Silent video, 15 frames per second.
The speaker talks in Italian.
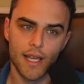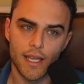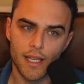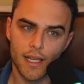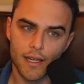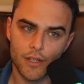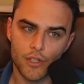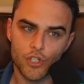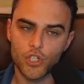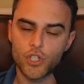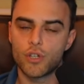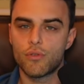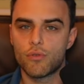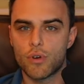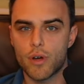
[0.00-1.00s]
il
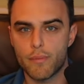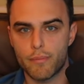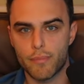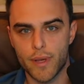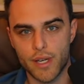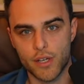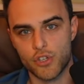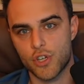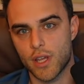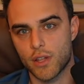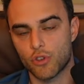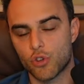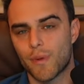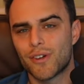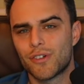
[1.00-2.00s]

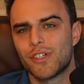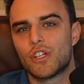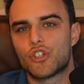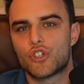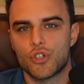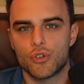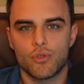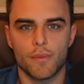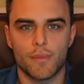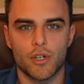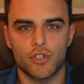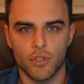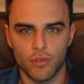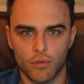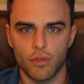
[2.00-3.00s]
5%, ma non il
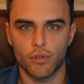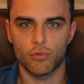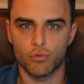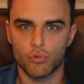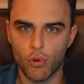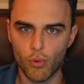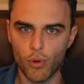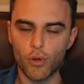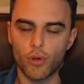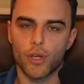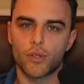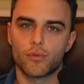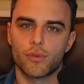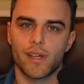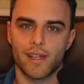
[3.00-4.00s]
5% di tutto quello
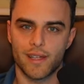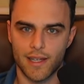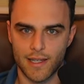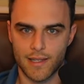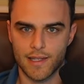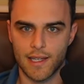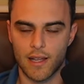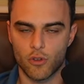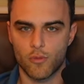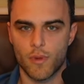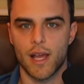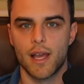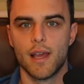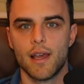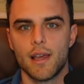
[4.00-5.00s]
che tu hai incassato,
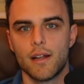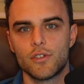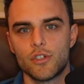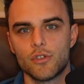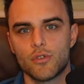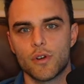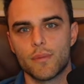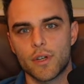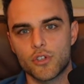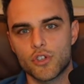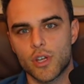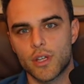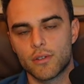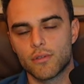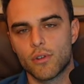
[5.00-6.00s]
ma il
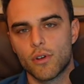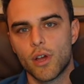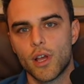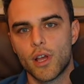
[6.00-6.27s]
5%